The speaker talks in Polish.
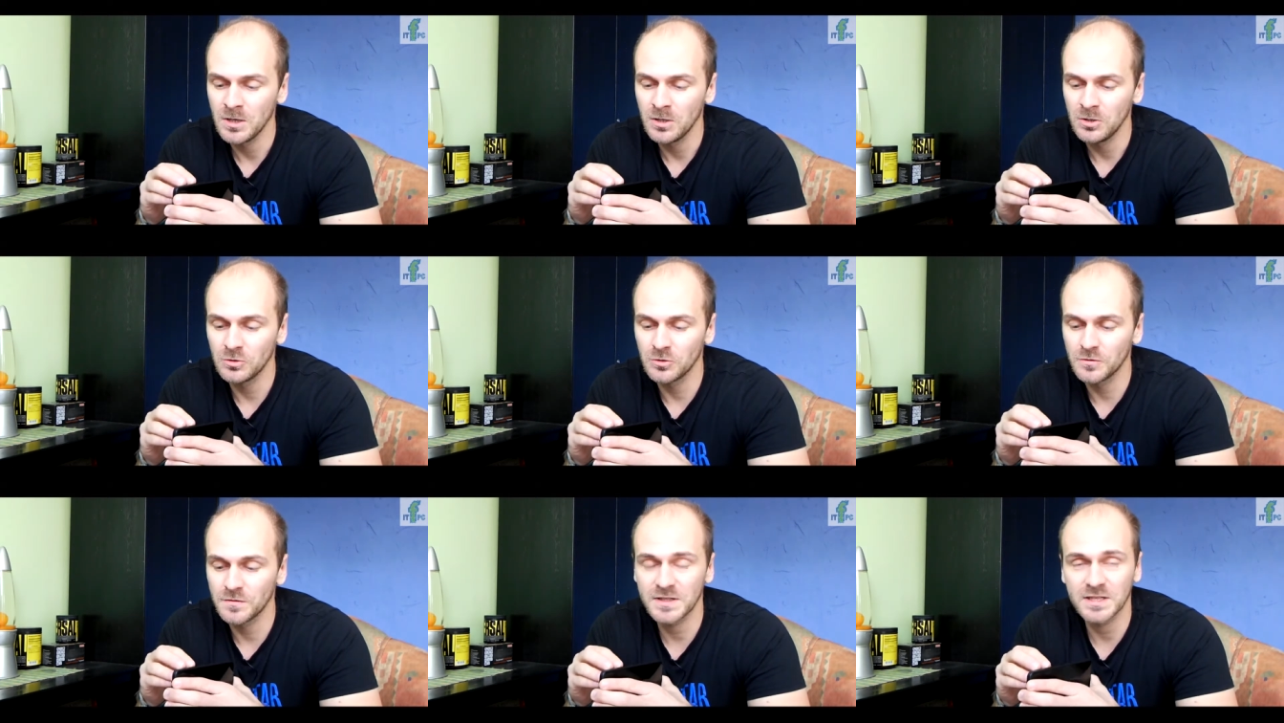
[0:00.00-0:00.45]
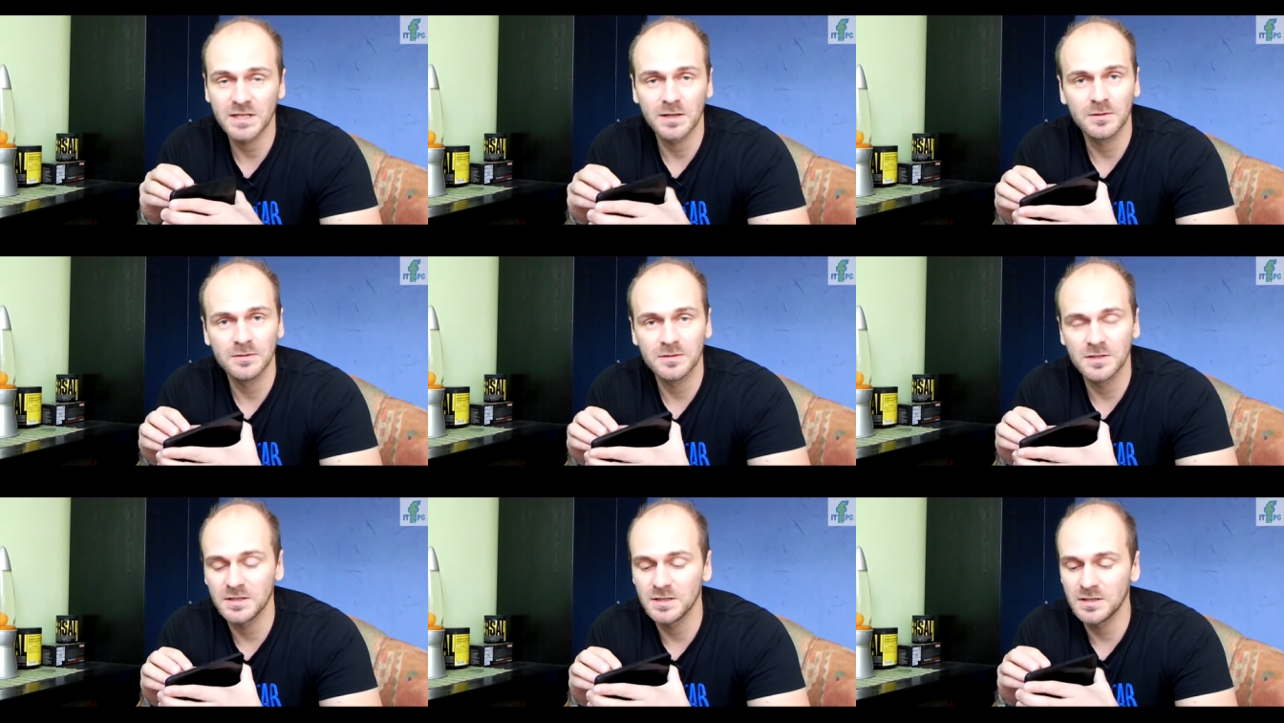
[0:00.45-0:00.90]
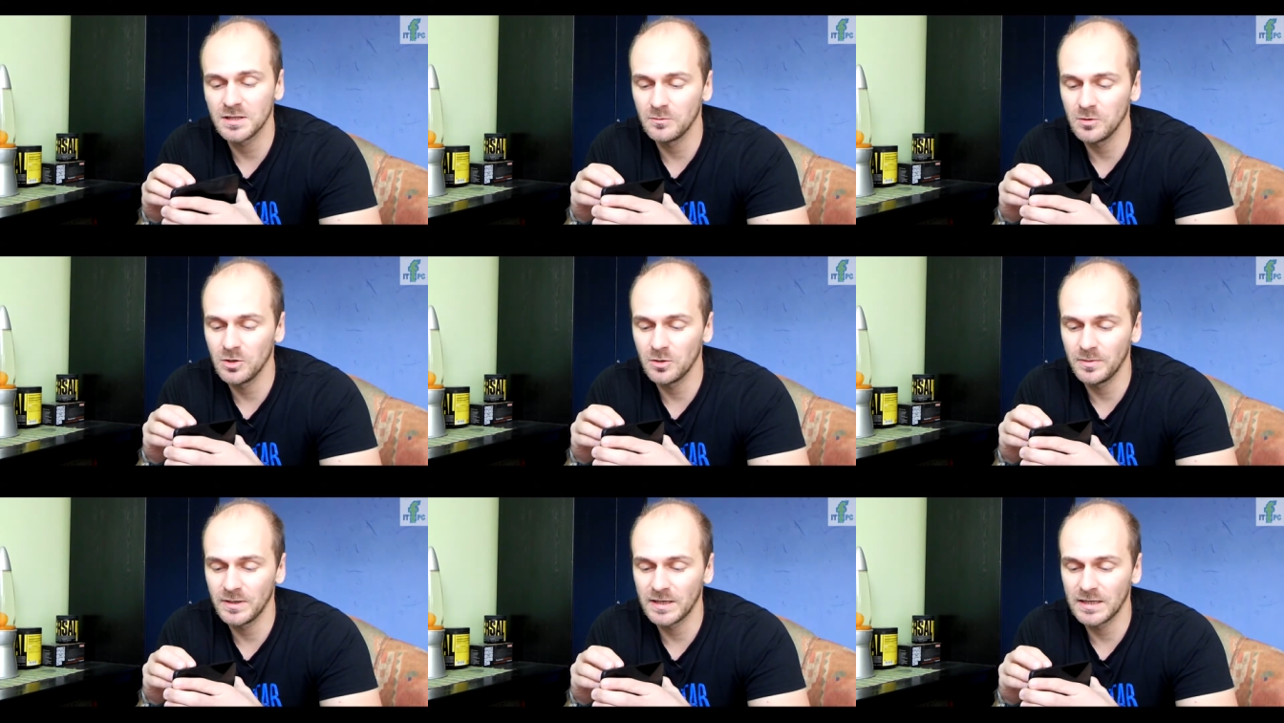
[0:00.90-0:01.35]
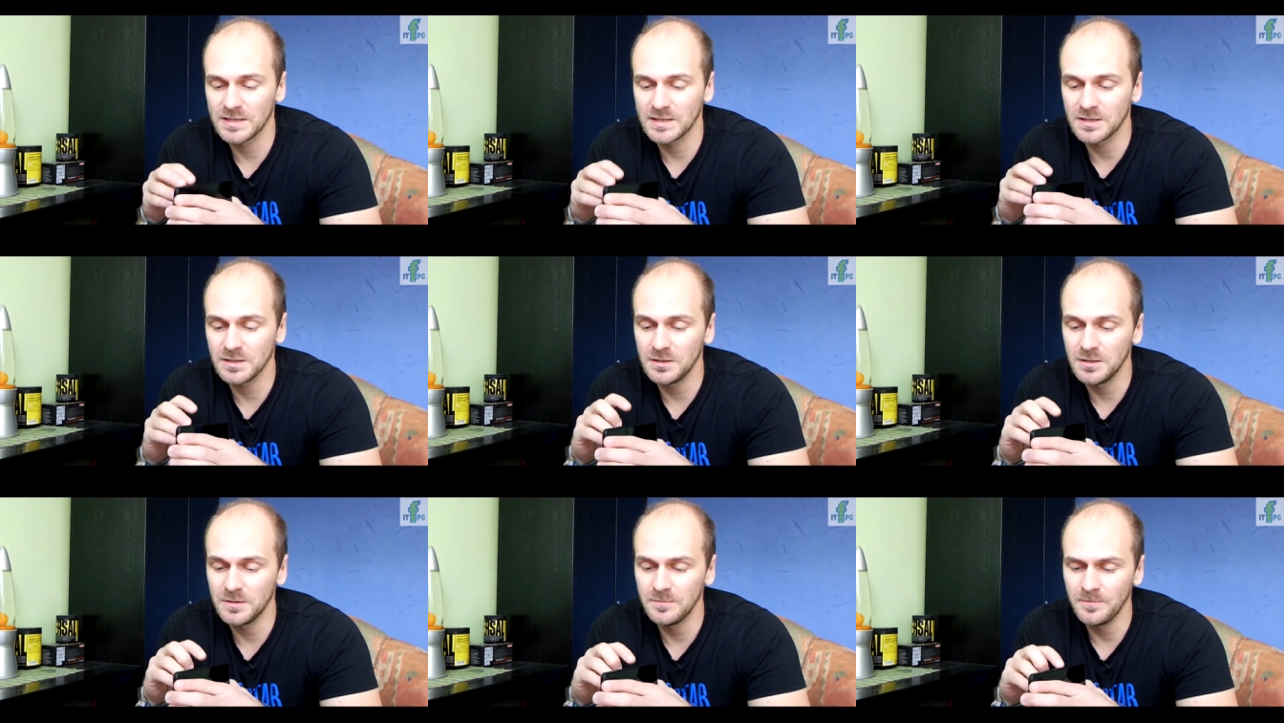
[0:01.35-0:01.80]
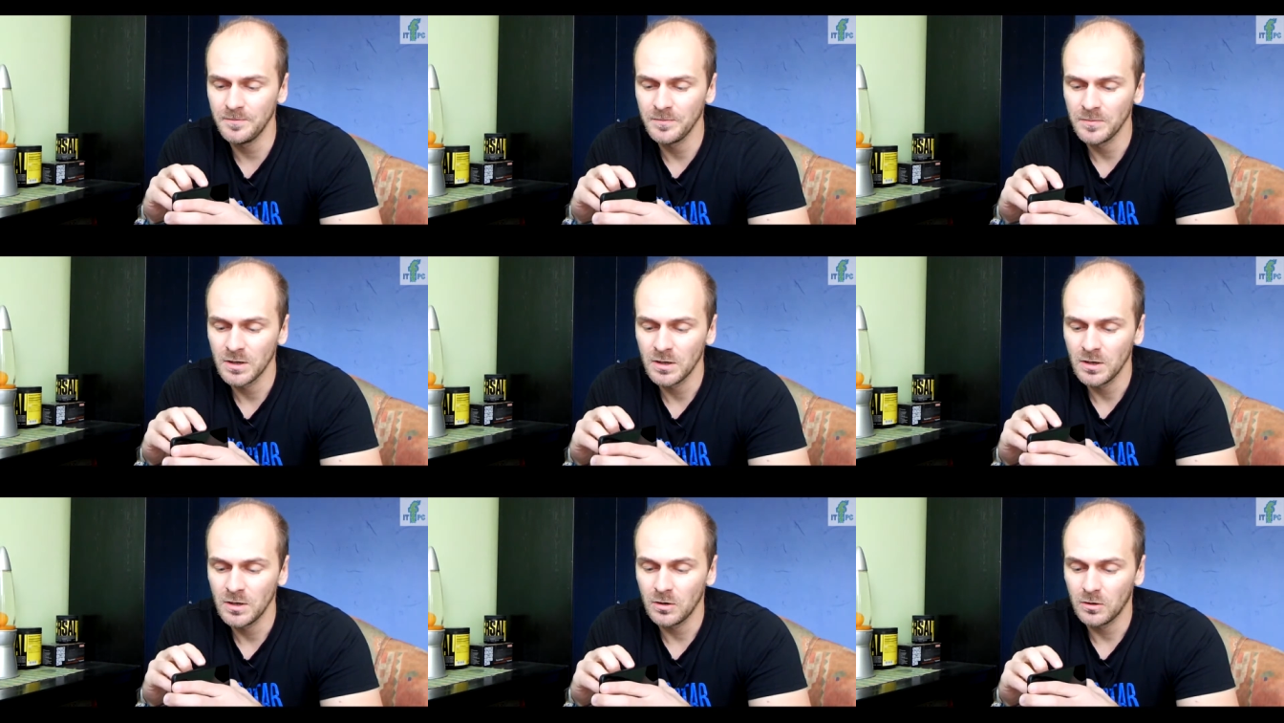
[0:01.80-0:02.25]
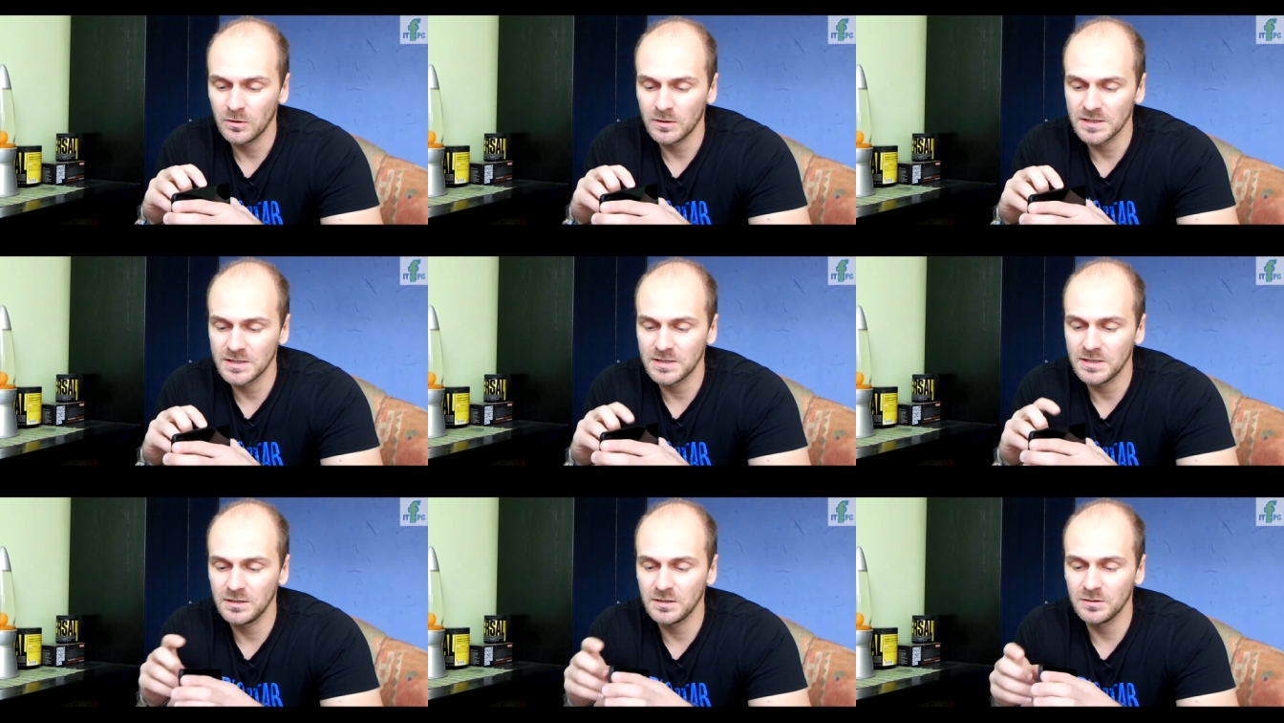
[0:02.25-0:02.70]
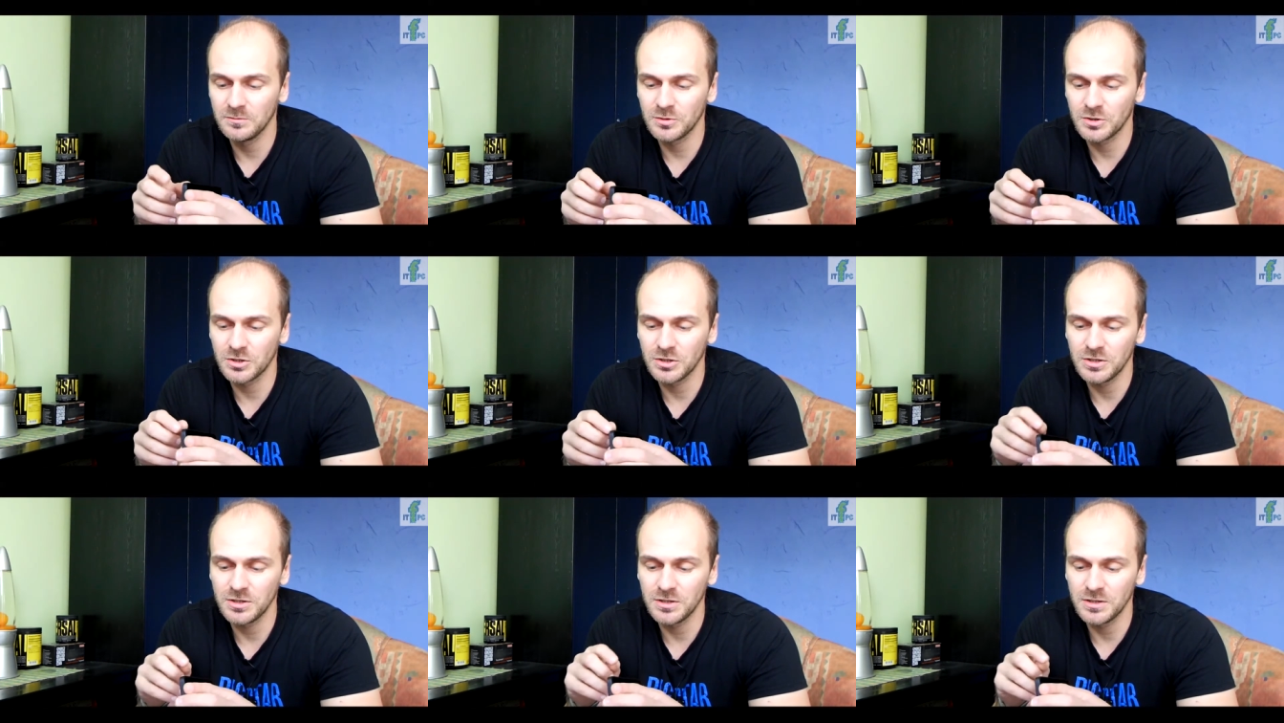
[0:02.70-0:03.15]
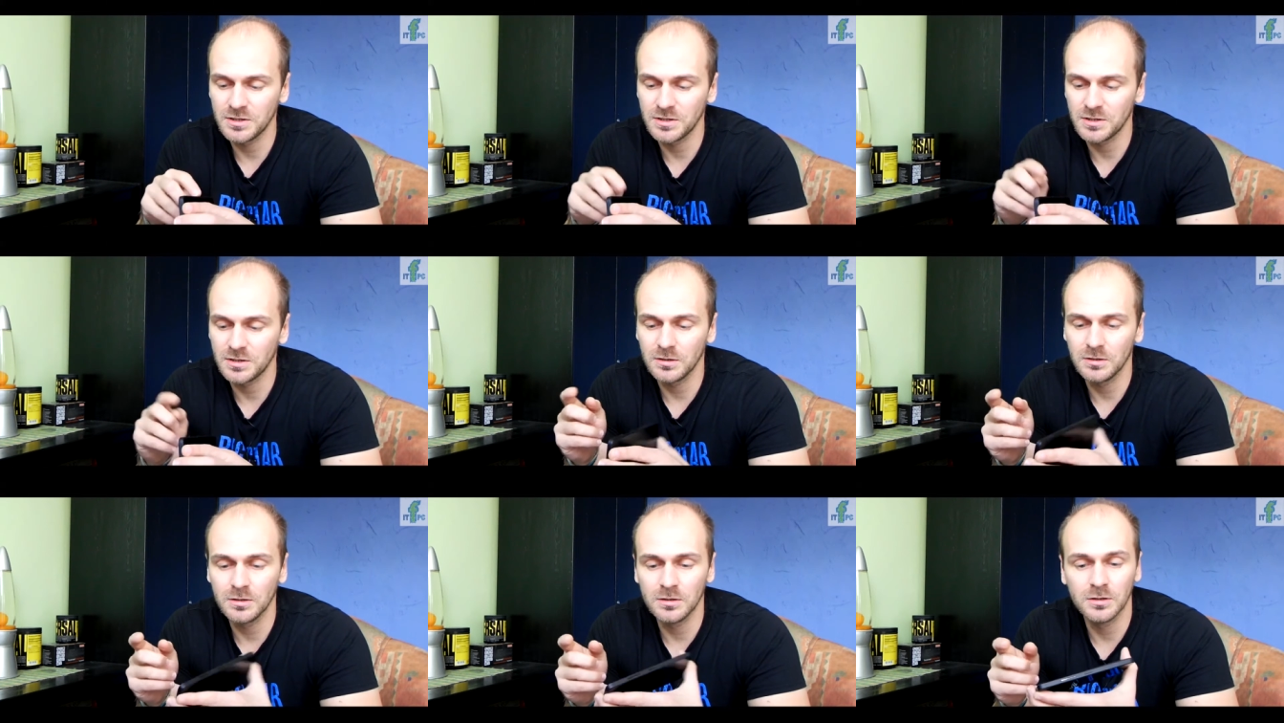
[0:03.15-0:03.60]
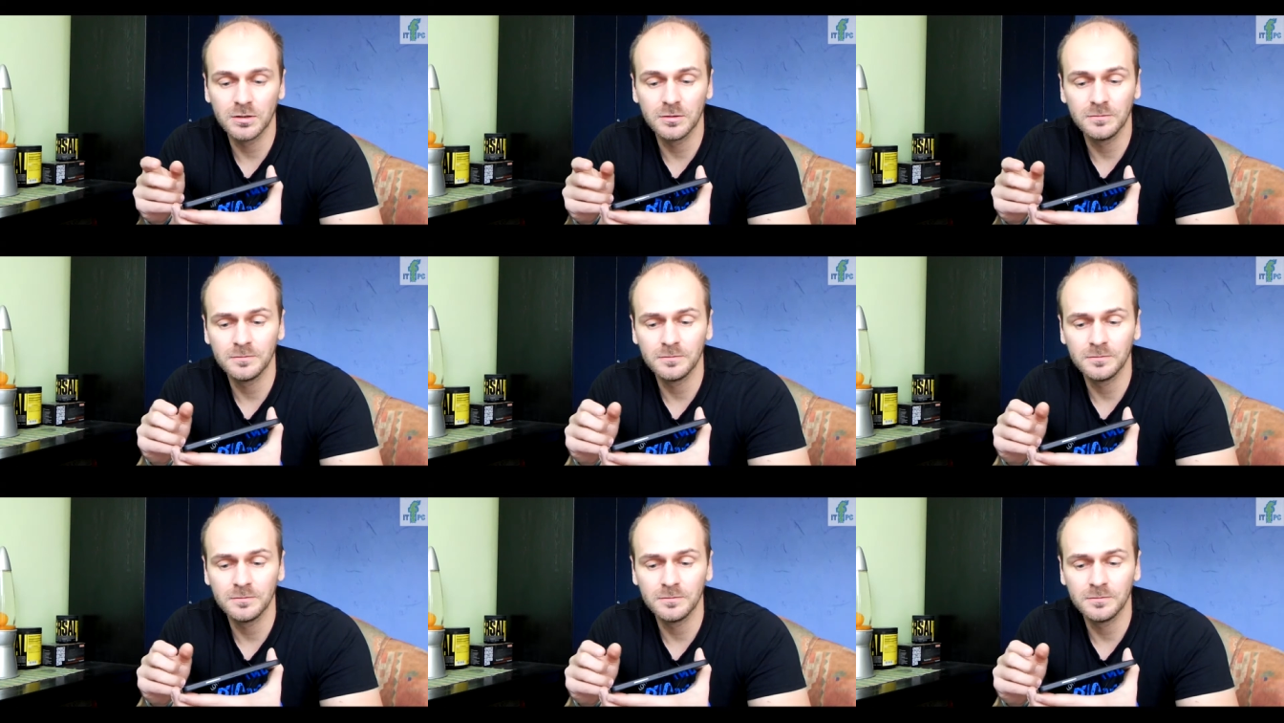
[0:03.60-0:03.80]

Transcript: już w samym systemie operacyjnym oraz jeden przycisk y,